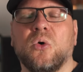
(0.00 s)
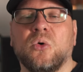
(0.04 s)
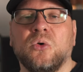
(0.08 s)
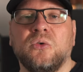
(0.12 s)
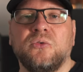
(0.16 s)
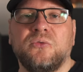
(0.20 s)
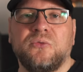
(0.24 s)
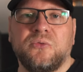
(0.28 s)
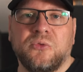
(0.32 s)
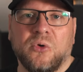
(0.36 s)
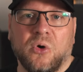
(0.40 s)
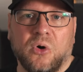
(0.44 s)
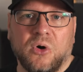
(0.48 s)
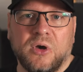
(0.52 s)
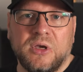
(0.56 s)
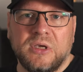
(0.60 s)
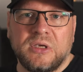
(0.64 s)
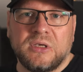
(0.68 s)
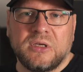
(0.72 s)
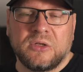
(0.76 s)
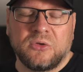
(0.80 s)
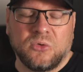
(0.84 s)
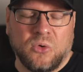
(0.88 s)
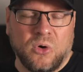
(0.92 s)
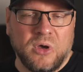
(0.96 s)
und für
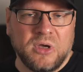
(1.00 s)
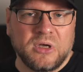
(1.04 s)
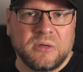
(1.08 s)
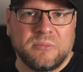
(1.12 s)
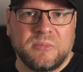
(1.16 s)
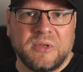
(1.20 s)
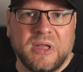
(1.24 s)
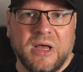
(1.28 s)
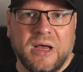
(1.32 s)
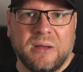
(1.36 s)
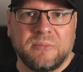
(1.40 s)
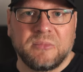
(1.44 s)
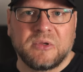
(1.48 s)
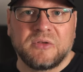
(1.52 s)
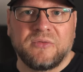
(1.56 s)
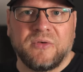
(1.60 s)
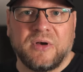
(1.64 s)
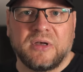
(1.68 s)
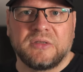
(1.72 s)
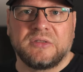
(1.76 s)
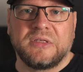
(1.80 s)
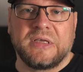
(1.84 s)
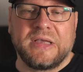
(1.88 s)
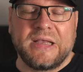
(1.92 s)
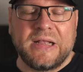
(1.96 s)
euch in eurem Namen
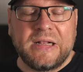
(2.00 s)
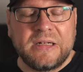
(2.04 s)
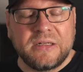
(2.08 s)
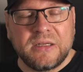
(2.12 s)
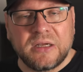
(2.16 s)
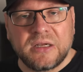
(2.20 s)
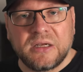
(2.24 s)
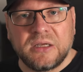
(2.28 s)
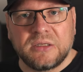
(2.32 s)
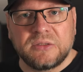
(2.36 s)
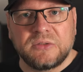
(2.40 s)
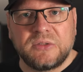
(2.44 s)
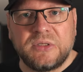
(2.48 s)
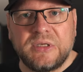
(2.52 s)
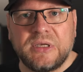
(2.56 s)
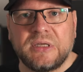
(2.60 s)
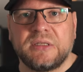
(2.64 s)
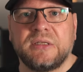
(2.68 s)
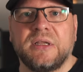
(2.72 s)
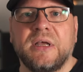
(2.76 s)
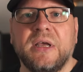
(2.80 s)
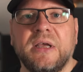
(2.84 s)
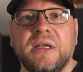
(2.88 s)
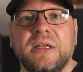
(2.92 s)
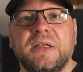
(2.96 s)
quasi Gelder
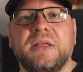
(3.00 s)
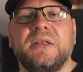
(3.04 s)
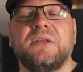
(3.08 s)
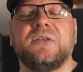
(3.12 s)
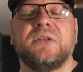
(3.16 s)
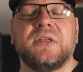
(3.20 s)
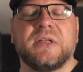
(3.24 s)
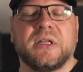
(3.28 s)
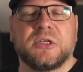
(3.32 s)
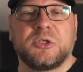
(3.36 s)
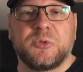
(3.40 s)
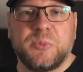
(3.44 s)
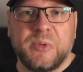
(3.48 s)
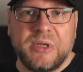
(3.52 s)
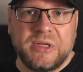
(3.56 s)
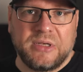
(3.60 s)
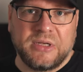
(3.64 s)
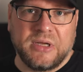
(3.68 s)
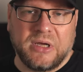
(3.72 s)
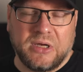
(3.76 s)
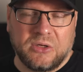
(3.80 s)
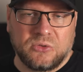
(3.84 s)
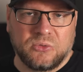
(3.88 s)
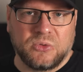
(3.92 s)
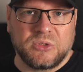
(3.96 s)
kassieren, die sie dann
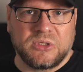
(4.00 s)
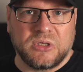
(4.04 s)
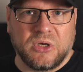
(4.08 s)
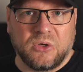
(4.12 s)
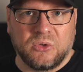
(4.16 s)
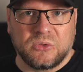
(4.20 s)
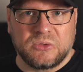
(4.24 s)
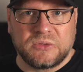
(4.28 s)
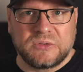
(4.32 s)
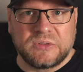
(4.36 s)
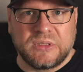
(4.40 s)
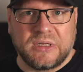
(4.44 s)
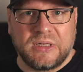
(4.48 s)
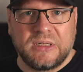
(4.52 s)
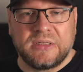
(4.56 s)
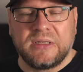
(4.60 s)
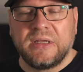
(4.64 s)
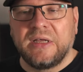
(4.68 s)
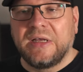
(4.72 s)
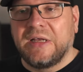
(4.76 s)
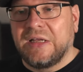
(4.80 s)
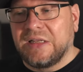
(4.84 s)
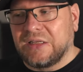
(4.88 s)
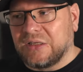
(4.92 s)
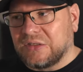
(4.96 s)
später an euch auszahlen.
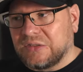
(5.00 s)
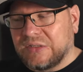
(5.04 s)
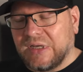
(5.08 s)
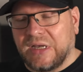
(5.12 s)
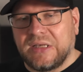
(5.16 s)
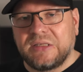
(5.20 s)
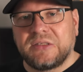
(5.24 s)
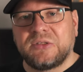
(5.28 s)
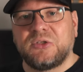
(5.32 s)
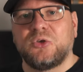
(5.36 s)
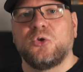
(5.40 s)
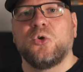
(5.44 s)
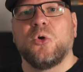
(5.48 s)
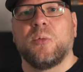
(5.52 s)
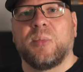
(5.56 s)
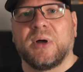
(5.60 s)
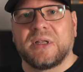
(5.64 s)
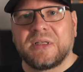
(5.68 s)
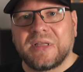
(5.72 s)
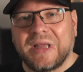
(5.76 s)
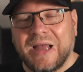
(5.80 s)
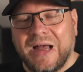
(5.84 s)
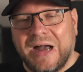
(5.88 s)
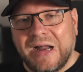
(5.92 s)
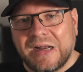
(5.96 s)
Das heißt, ihr
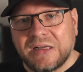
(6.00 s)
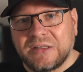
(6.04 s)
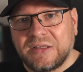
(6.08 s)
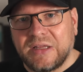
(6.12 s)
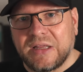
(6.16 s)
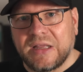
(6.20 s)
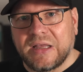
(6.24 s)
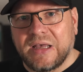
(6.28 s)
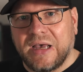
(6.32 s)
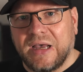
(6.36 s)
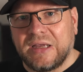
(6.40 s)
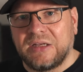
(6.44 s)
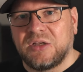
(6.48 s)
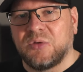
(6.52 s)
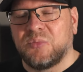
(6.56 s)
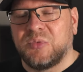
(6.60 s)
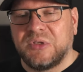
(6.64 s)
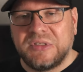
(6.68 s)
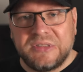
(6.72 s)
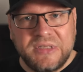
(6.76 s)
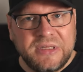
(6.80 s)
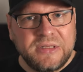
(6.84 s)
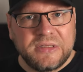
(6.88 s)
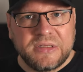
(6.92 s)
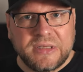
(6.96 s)
übertragt denen keine
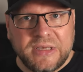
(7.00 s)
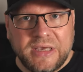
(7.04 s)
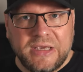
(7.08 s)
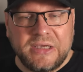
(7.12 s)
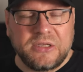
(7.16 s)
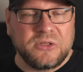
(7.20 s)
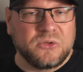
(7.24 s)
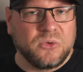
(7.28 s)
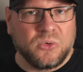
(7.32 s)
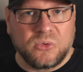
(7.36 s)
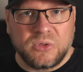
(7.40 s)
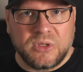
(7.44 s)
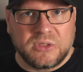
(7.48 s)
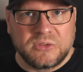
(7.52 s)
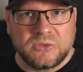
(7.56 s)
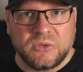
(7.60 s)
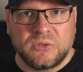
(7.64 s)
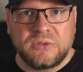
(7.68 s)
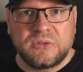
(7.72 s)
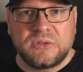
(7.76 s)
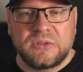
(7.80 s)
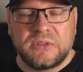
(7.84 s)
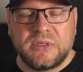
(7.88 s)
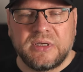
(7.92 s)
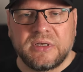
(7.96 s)
Besitzrechte oder
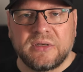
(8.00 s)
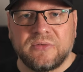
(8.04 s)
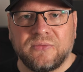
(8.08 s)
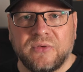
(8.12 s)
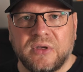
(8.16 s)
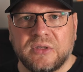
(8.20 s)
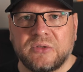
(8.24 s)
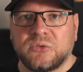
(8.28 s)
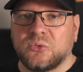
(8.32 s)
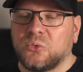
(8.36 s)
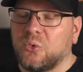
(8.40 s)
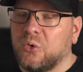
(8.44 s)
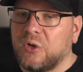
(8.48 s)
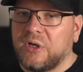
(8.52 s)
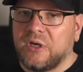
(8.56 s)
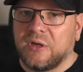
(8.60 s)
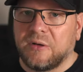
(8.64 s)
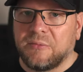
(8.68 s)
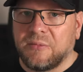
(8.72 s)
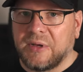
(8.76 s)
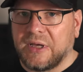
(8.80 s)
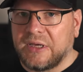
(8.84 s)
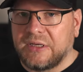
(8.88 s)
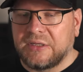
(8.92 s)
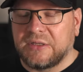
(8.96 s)
sonst irgendwas.
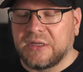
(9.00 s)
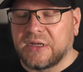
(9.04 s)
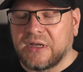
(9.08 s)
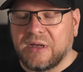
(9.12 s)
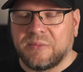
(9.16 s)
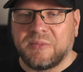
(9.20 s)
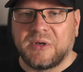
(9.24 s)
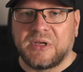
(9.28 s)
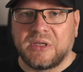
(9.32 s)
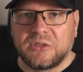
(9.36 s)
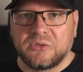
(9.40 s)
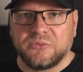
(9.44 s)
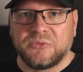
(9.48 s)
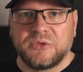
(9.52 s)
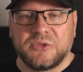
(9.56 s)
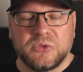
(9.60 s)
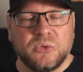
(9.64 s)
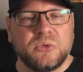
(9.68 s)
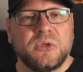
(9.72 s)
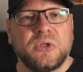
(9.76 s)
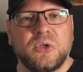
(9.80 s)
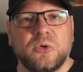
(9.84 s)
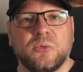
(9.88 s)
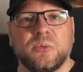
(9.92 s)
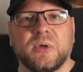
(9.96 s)
Urheberrechte kann man ja
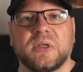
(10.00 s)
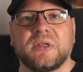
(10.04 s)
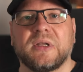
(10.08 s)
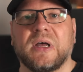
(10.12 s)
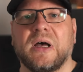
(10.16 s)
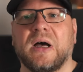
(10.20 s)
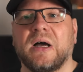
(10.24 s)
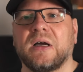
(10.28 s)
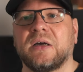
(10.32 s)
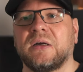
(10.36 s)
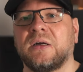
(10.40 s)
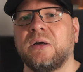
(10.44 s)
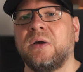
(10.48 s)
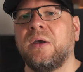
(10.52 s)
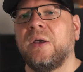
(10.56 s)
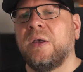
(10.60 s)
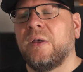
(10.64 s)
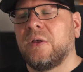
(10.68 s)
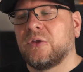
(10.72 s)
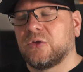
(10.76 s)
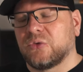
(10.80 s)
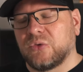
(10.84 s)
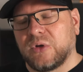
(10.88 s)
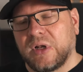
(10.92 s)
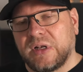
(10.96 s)
sowieso nicht übertragen,
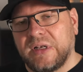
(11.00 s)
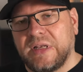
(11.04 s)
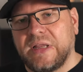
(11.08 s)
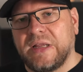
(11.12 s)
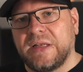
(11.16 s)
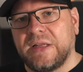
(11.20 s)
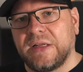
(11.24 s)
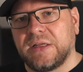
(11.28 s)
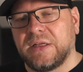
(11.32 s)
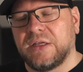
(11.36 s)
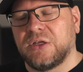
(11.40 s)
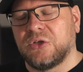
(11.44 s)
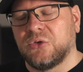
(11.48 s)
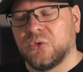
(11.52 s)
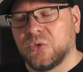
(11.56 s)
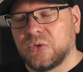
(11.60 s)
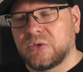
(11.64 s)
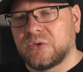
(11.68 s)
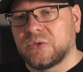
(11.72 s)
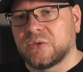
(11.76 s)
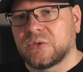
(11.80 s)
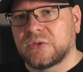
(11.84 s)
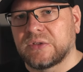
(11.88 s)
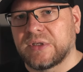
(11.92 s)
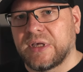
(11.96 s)
sondern lediglich
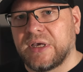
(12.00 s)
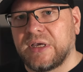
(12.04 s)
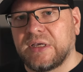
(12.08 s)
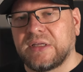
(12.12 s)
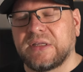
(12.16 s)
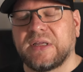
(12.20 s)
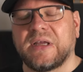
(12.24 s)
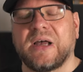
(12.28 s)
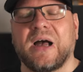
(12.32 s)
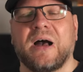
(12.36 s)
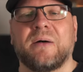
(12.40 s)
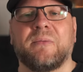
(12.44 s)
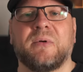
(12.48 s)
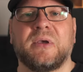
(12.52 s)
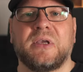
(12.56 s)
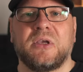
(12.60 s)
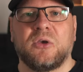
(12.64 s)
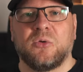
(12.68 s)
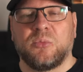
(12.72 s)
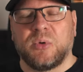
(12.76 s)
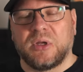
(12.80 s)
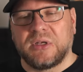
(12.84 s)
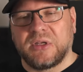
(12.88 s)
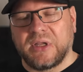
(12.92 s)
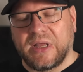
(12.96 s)
Nutzungsrechte, aber
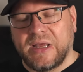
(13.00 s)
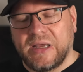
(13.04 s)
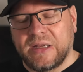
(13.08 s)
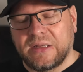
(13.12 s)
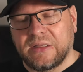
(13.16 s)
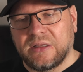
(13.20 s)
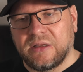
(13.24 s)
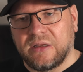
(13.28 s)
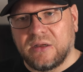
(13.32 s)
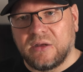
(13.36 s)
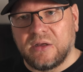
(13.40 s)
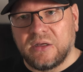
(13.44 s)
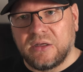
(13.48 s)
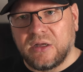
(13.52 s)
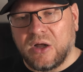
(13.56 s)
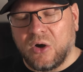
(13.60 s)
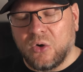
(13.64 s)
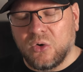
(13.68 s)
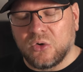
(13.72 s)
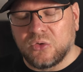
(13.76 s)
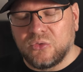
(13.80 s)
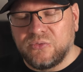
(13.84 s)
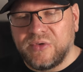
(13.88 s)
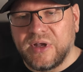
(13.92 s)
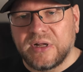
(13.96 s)
ihr überträgt äh,
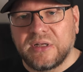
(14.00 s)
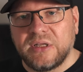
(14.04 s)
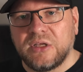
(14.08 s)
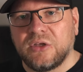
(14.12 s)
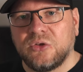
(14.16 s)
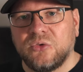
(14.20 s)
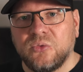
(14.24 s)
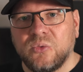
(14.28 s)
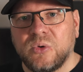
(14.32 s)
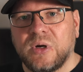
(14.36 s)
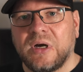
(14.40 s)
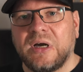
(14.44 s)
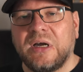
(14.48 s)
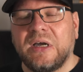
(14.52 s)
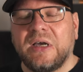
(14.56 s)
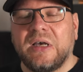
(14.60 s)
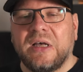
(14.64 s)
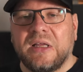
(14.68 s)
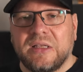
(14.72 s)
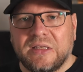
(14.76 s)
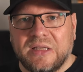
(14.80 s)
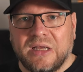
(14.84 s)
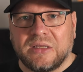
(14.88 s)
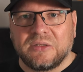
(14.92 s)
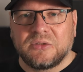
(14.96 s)
auch wirklich nur
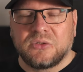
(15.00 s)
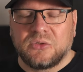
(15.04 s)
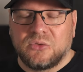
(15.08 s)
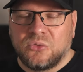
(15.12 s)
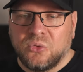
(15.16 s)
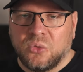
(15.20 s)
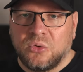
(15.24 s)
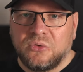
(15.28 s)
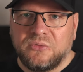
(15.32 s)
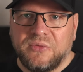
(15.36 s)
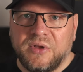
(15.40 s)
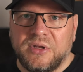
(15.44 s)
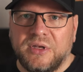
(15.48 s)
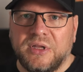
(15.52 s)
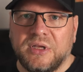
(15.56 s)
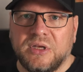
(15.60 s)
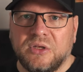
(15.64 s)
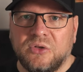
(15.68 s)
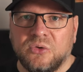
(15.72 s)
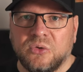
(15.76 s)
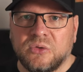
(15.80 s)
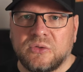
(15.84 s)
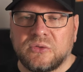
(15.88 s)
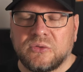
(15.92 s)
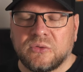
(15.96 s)
das notwendige
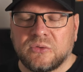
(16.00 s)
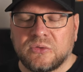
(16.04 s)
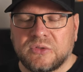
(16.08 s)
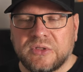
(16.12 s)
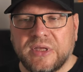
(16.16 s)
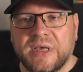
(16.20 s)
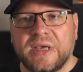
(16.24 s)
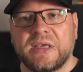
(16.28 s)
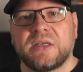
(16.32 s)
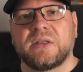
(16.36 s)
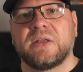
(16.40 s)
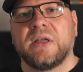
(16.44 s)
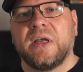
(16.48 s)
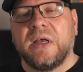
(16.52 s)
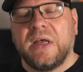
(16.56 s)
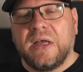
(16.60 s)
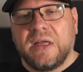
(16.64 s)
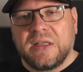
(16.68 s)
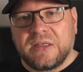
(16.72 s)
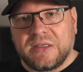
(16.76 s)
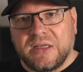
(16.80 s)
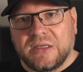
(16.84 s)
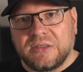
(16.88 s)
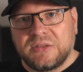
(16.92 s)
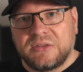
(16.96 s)
Nutzungsrecht,
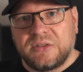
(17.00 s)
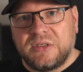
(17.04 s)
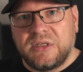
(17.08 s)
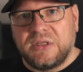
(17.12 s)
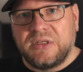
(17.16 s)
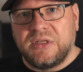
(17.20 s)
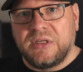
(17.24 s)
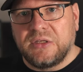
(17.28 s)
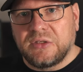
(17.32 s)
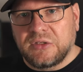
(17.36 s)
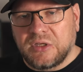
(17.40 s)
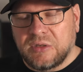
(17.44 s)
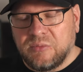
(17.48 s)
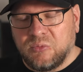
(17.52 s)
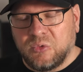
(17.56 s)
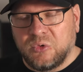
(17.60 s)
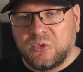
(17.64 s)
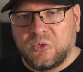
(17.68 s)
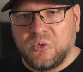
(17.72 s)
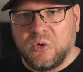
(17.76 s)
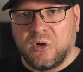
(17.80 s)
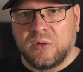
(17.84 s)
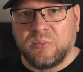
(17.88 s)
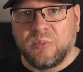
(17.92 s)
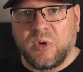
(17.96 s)
das die
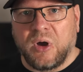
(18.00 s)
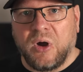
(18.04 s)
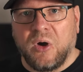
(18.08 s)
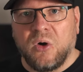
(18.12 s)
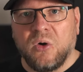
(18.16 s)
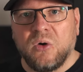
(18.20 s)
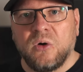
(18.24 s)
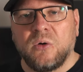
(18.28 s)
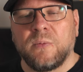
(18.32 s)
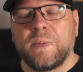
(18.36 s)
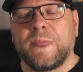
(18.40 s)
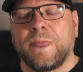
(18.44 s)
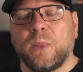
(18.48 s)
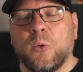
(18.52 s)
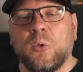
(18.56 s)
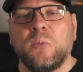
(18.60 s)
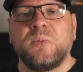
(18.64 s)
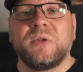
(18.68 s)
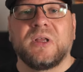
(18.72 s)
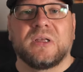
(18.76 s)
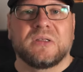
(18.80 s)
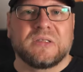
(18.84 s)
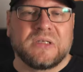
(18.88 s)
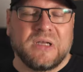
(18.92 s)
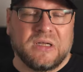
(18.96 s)
Distributoren brauchen,
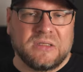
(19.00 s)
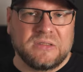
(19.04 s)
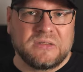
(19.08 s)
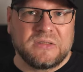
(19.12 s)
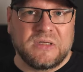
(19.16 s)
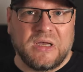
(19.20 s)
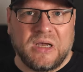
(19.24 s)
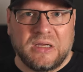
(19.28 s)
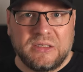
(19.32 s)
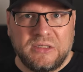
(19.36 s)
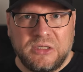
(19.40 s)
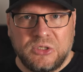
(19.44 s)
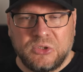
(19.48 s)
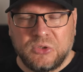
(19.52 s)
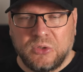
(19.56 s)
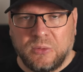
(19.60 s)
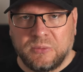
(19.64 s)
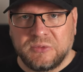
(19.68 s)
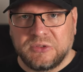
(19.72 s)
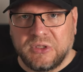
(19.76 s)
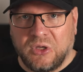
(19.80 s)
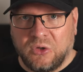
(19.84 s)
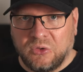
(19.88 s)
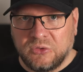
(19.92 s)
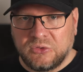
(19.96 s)
um das Ganze an die
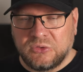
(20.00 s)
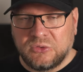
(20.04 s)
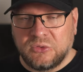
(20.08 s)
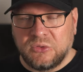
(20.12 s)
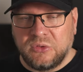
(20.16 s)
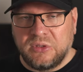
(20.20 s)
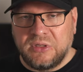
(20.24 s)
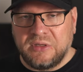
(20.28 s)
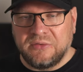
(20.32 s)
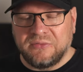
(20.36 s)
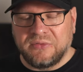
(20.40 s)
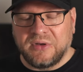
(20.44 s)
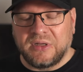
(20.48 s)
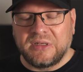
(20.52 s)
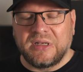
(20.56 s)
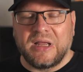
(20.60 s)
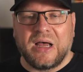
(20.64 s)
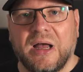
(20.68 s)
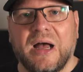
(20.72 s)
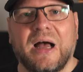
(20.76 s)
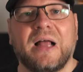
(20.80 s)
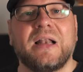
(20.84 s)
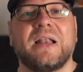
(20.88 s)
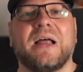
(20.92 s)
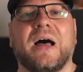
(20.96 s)
Shops auszuliefern.
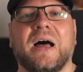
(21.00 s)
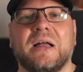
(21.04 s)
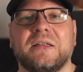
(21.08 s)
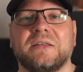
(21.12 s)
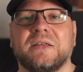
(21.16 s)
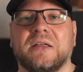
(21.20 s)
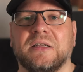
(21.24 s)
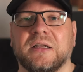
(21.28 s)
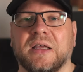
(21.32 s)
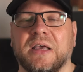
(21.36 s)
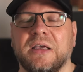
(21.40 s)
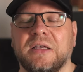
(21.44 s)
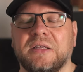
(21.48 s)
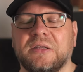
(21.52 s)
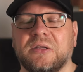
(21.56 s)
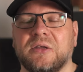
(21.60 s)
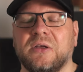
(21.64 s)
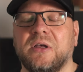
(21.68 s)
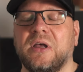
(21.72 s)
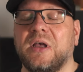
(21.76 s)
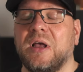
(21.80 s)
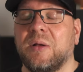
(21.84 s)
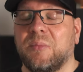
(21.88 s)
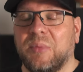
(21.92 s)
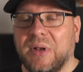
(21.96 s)
Alle anderen
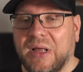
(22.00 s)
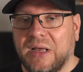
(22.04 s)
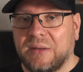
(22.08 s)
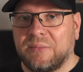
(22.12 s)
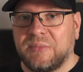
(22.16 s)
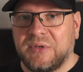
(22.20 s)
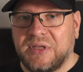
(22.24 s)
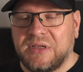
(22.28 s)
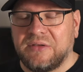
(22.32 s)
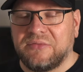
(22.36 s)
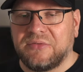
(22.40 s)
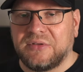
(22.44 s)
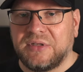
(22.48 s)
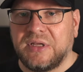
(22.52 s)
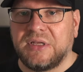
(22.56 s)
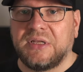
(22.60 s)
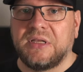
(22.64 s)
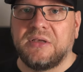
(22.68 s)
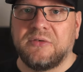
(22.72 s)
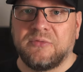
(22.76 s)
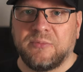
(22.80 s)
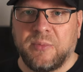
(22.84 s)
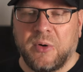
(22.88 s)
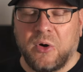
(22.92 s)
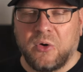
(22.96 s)
Rechte bleiben
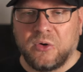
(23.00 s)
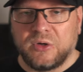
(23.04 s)
definitiv bei